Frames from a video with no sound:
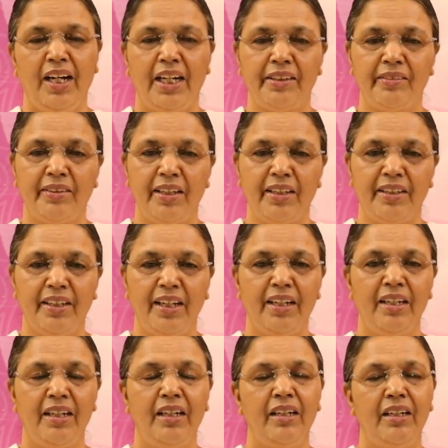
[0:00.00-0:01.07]
அத்தகைய
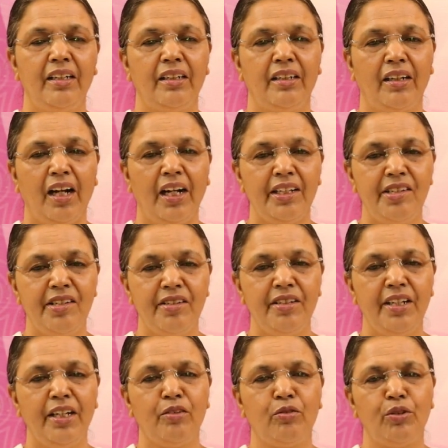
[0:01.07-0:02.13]

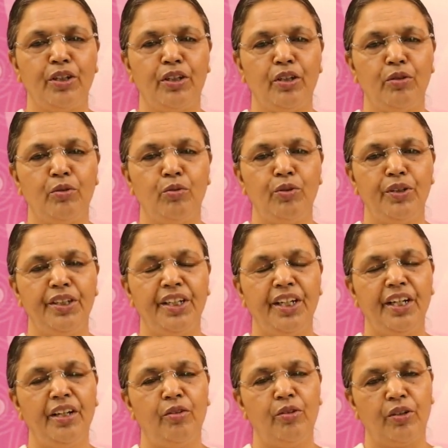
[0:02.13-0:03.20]
காட்சியை கொடுக்கக்கூடிய
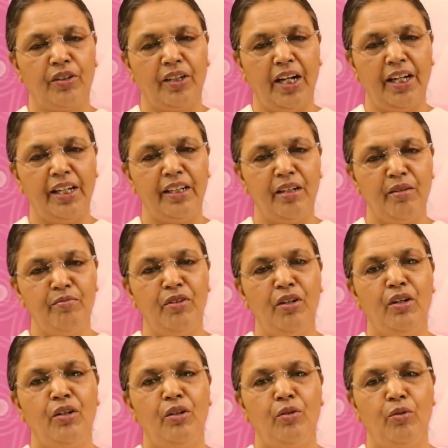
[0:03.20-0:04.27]
ஒரு காரியம்
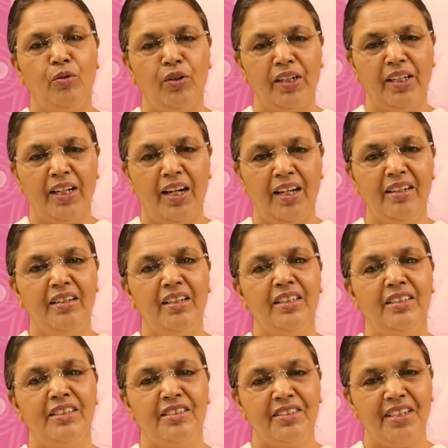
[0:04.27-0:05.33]
உங்களால்
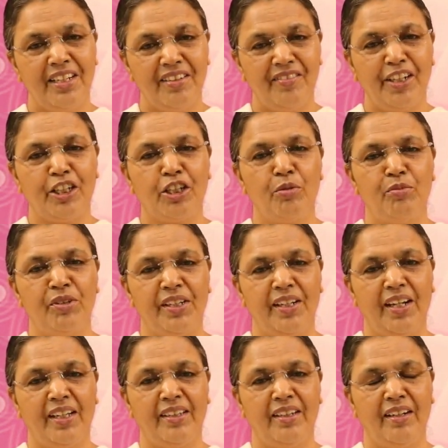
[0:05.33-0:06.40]
செய்ய வைக்க
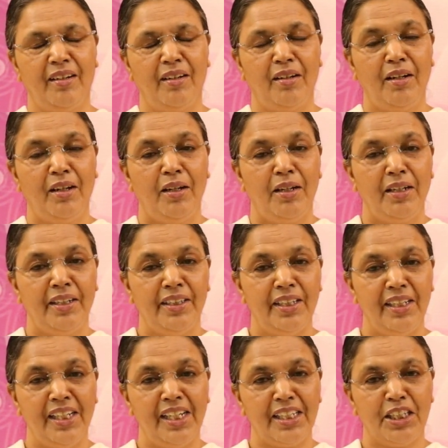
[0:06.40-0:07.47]
முடியாதா இந்த
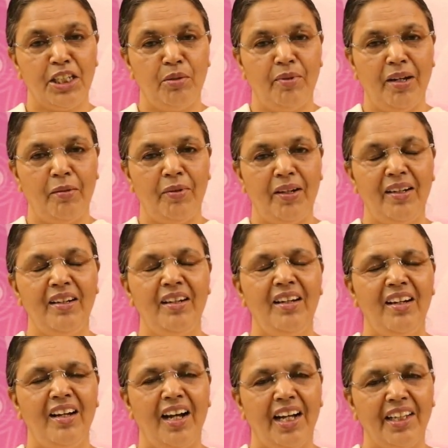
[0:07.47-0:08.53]
நேரத்தில் மாமா
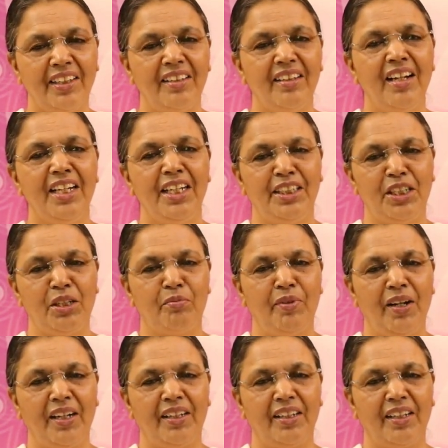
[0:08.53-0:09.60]
அதை தான்
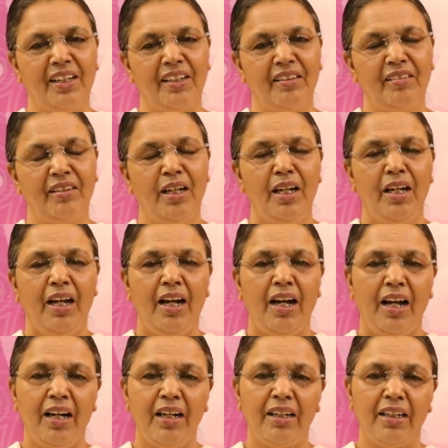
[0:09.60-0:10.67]
எதிர்பார்க்குறாரு
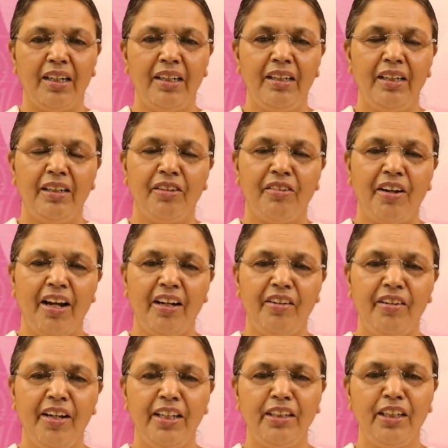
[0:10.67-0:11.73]
ஆக
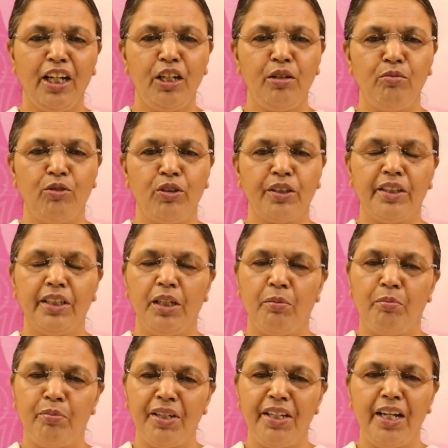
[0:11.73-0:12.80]
சாக்ஷாத்கார மூர்த்தி
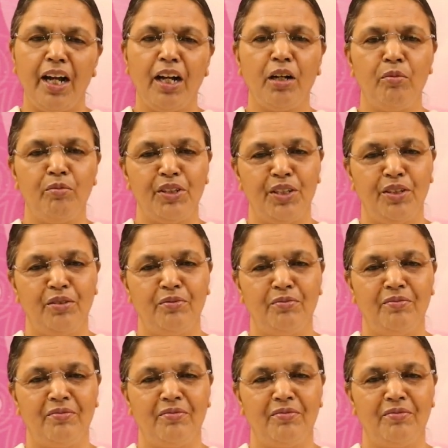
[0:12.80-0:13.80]
எப்படி ஆக முடியும்